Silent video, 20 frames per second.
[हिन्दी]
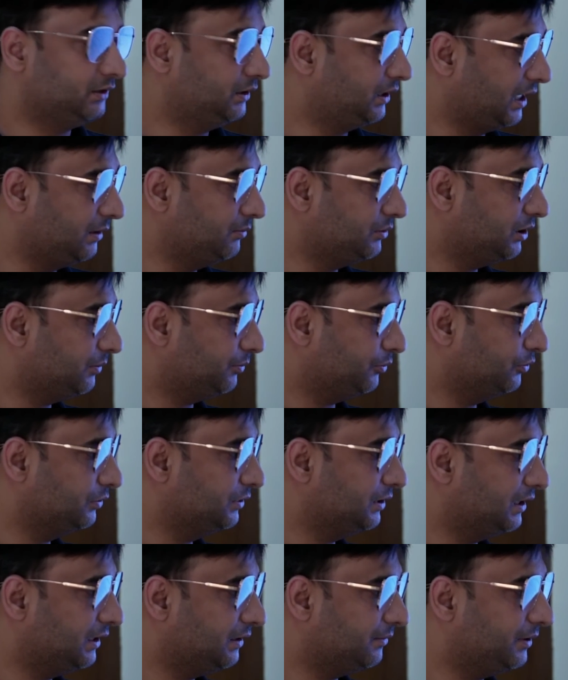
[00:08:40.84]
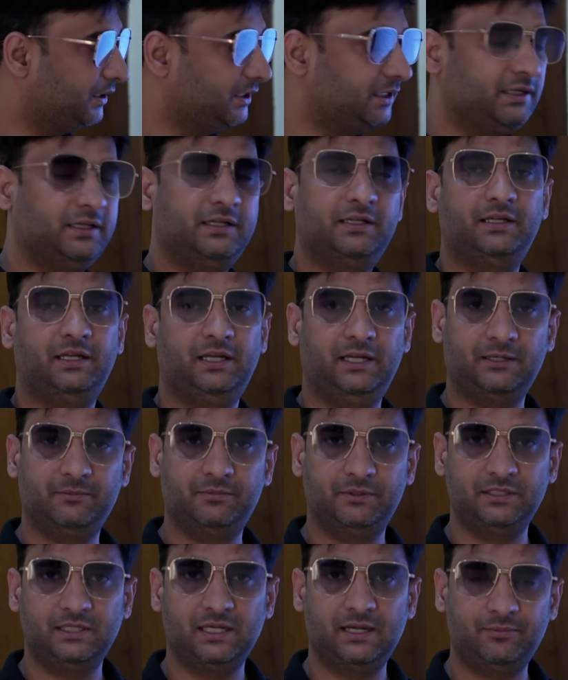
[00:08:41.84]
टाइम से पहुंच जाना भाई एक
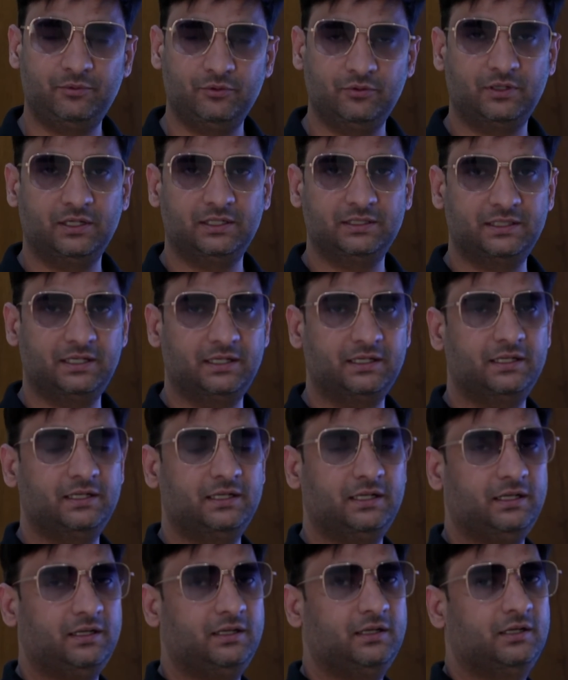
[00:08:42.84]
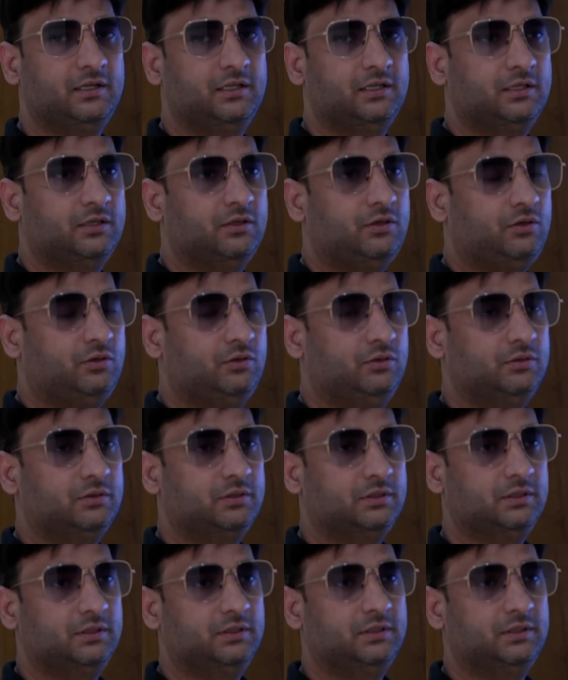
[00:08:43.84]
बजे आप लोगों का चेक इन है और